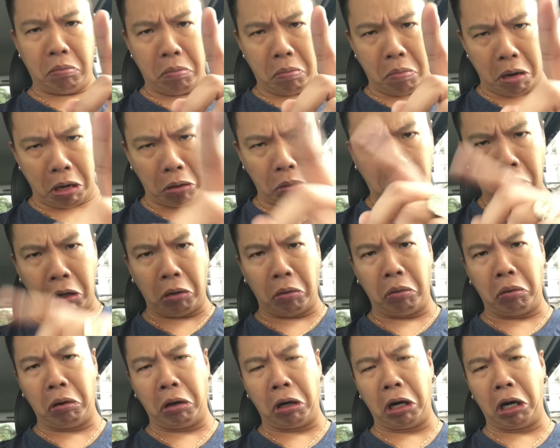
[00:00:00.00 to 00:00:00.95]
Meron
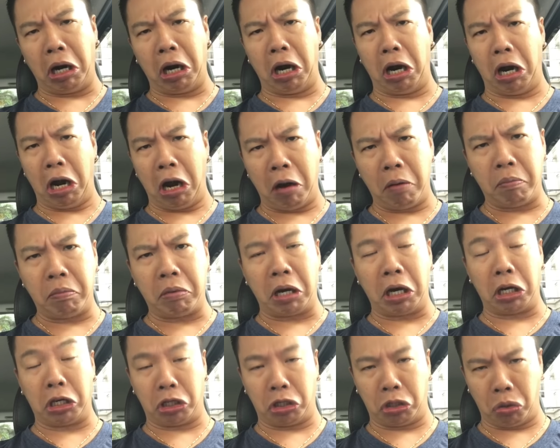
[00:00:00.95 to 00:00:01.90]
akong alam
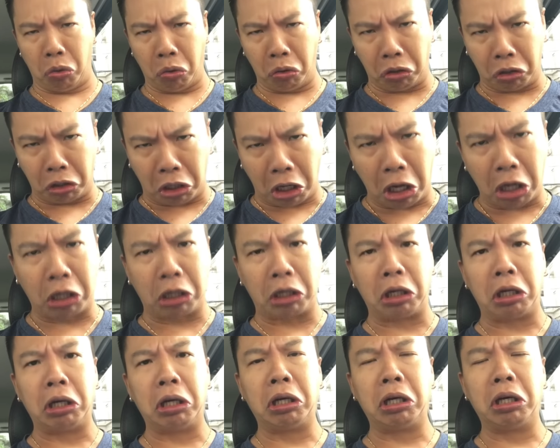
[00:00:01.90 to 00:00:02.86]
na shortcut.